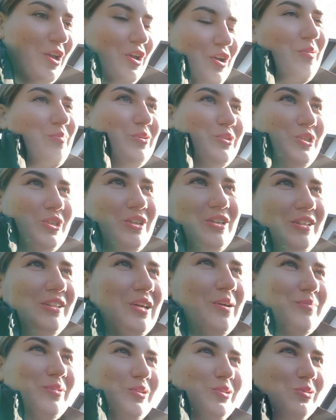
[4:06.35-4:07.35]
Потому что когда
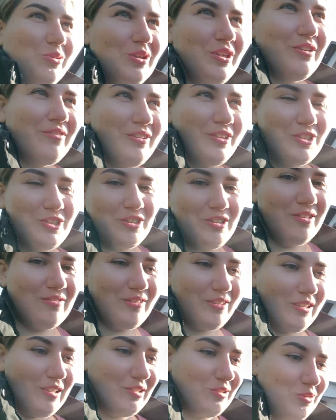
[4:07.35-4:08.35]
мне другие врачи
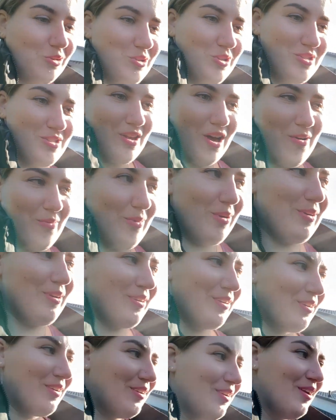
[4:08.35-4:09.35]
говорили то же самое,
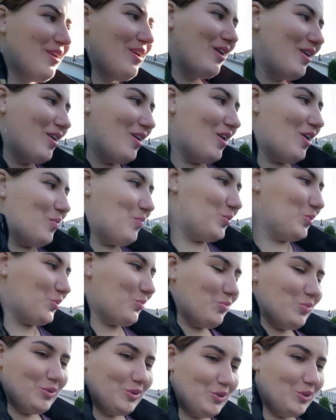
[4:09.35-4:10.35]
а потом
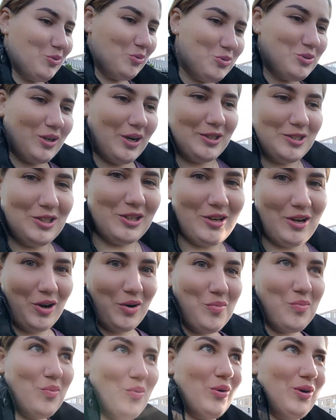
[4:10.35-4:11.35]
было до усрачки как
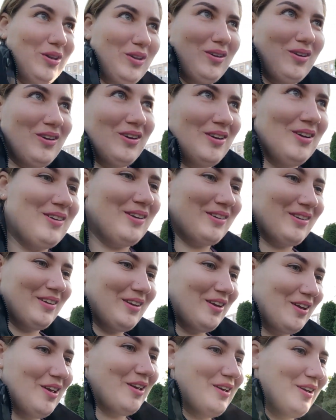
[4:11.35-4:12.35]
больно.
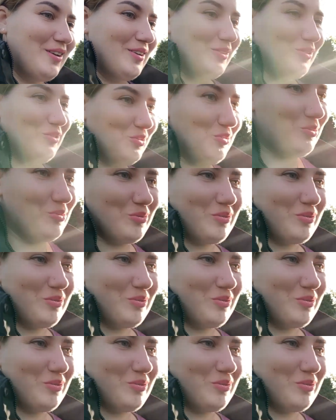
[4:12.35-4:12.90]
Ну,